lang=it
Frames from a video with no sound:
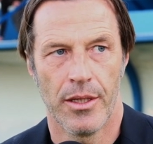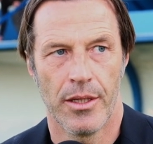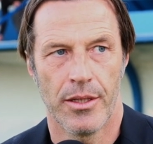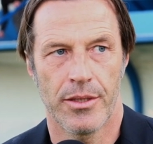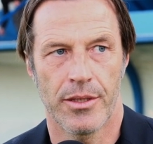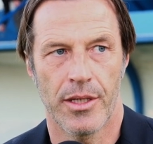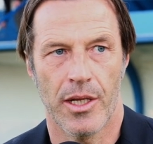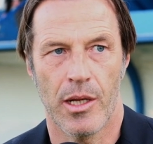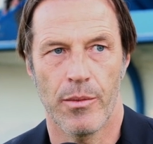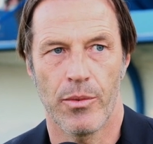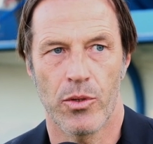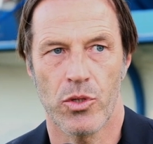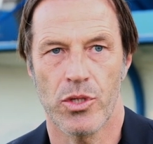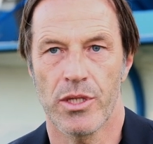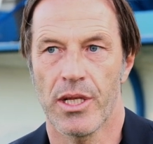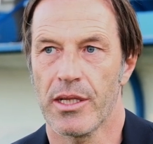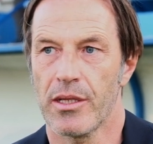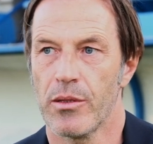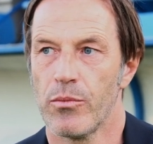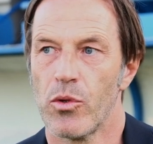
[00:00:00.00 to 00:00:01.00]
sarebbero
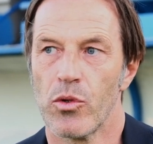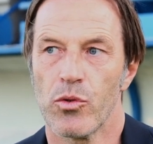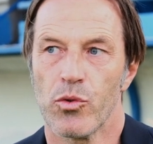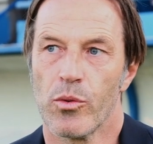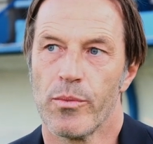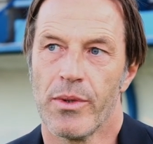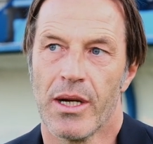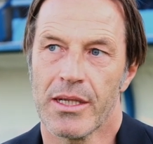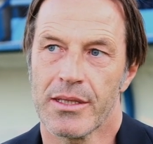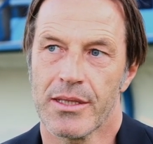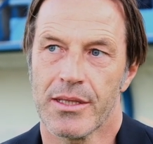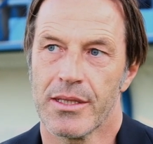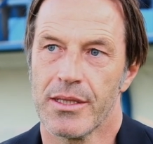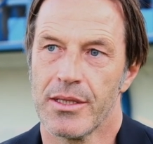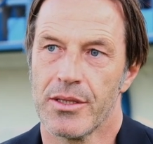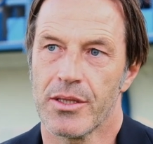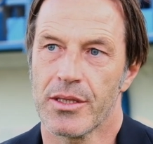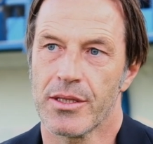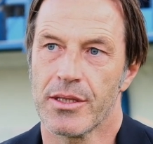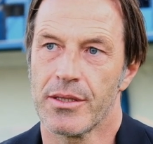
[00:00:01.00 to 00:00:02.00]
stati molto
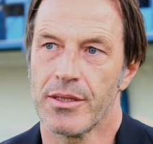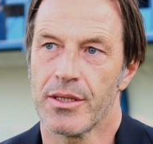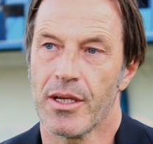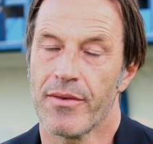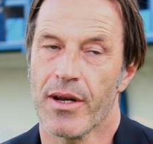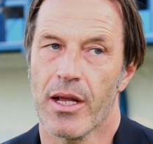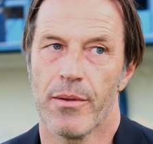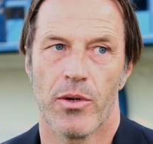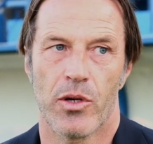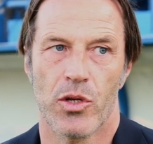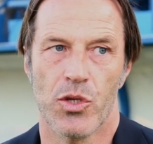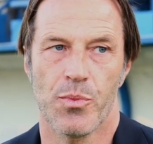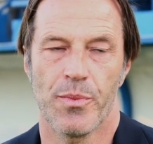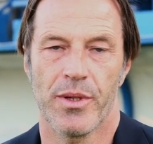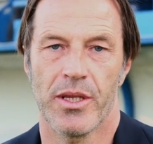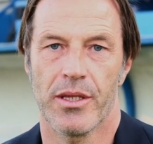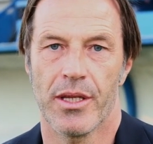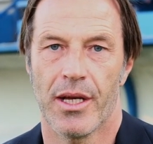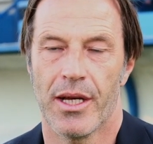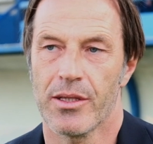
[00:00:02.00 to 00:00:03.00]
bassi, ci, ci, avrebbero
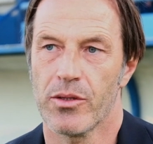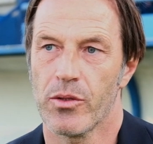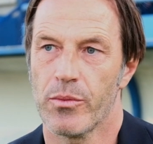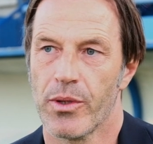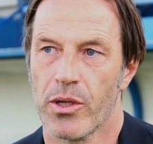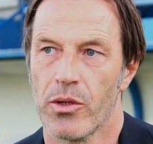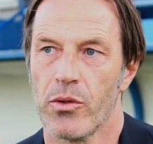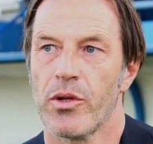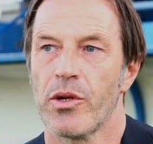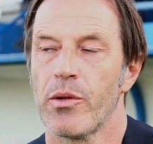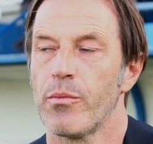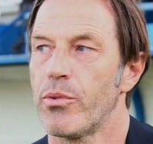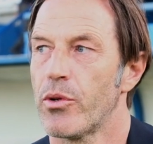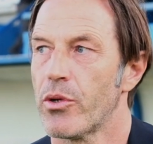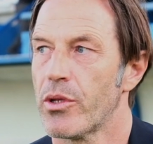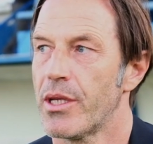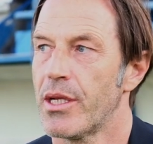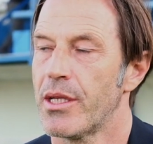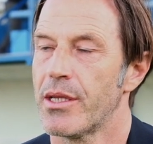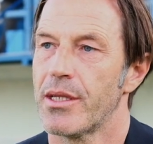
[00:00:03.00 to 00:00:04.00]
aspettato, per noi era
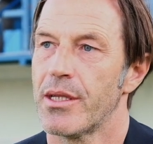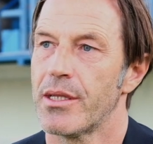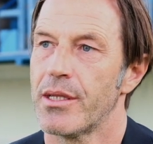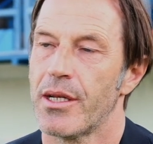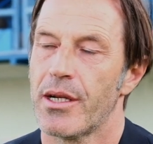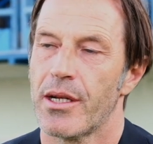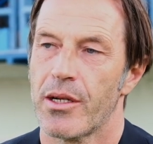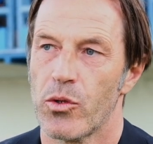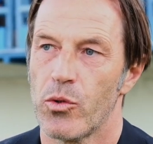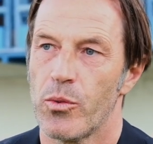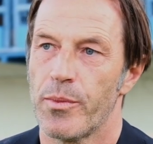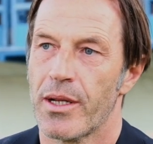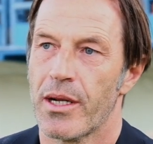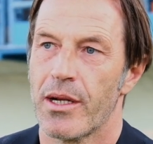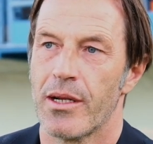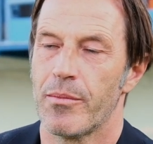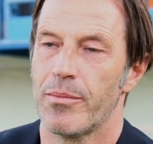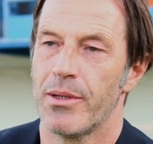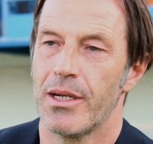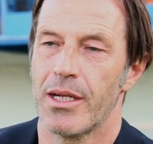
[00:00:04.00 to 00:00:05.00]
importante andare a
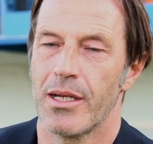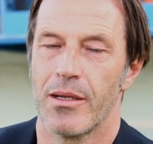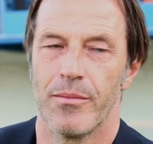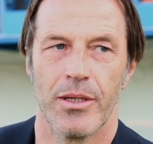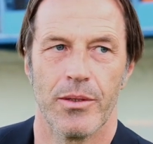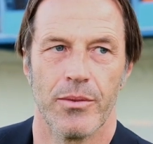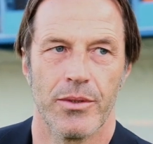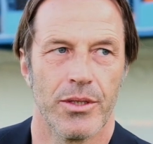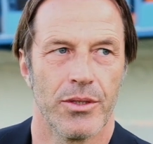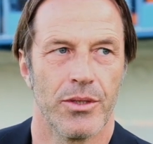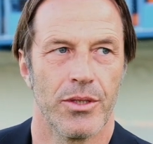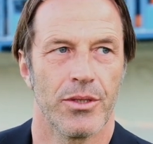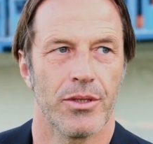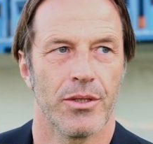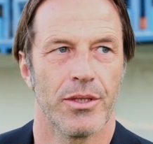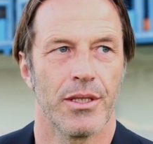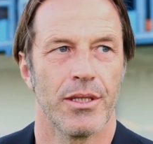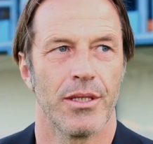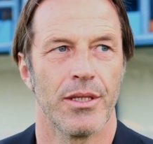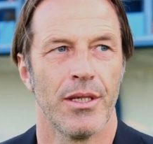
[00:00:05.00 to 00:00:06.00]
recuperare la palla, abbiamo deciso
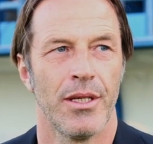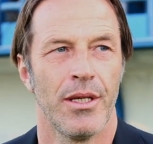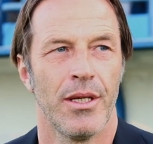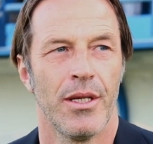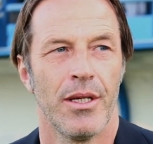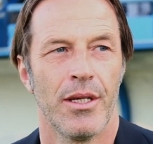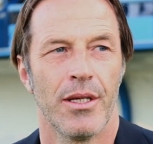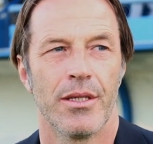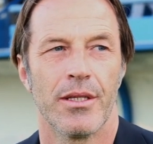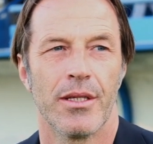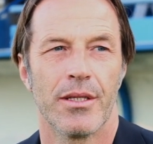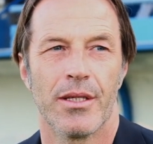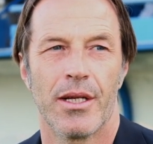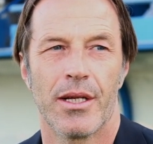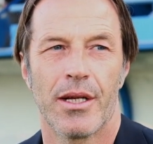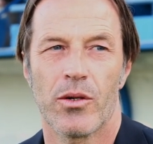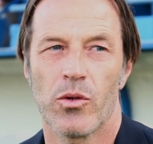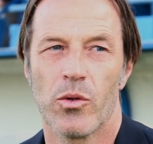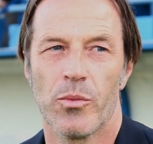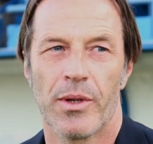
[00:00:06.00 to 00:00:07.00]
di, di,
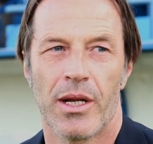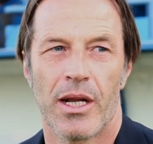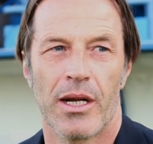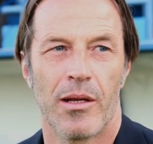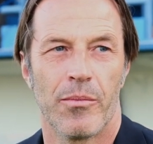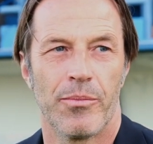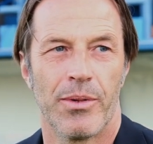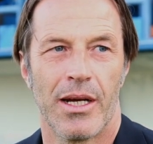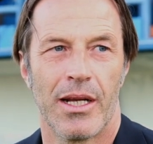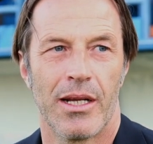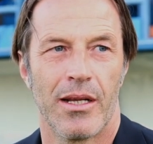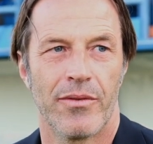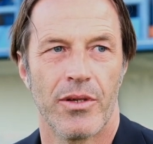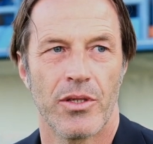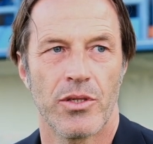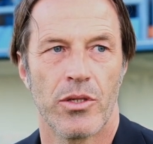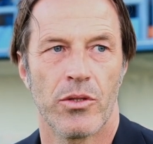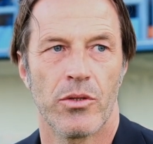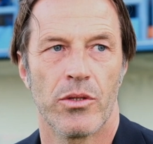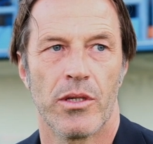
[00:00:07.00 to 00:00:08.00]
andare a recuperare la palla
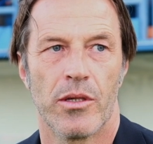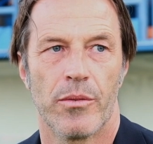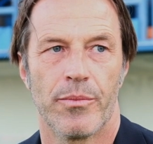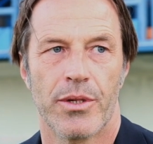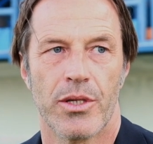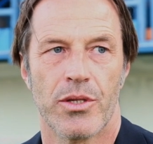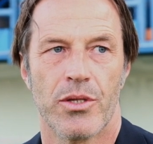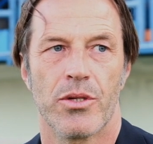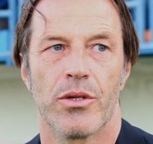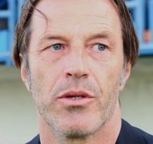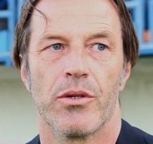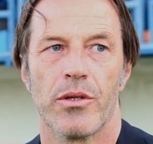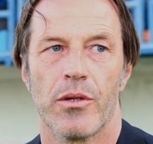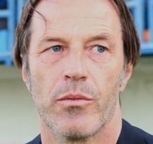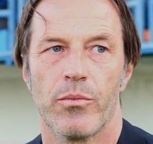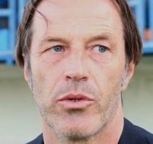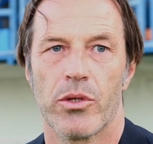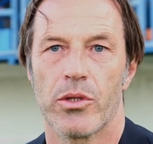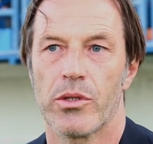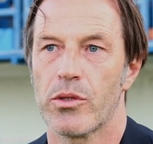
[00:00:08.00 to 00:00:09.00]
facendo delle pressioni
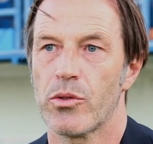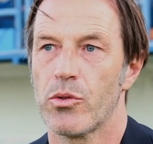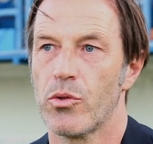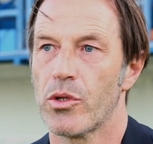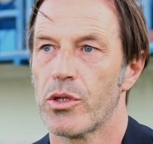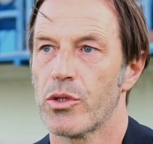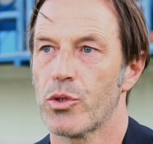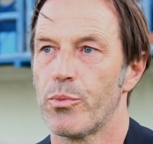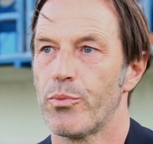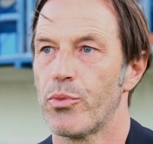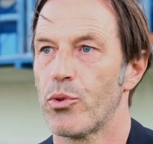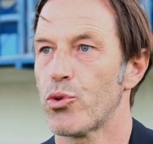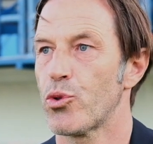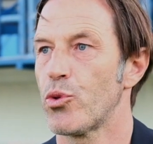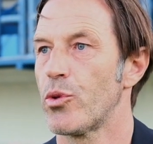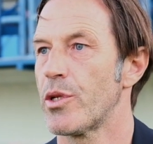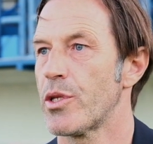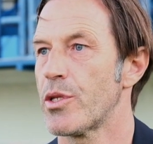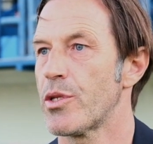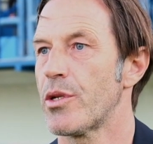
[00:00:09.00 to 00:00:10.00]
al portatore più
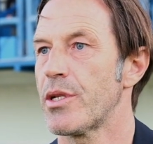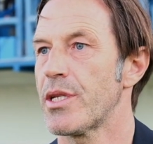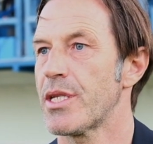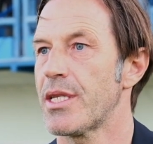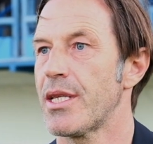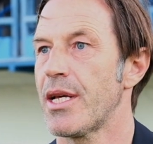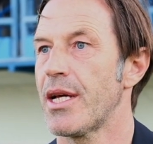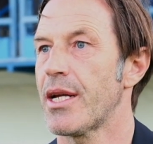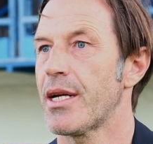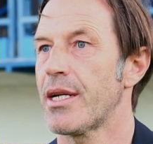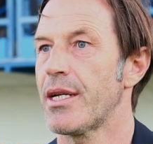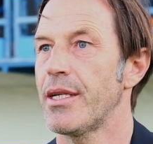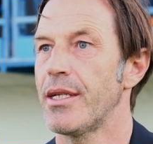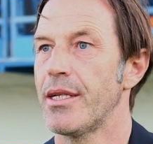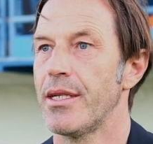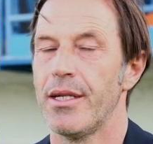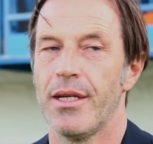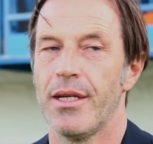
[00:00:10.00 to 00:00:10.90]
sulle zone esterne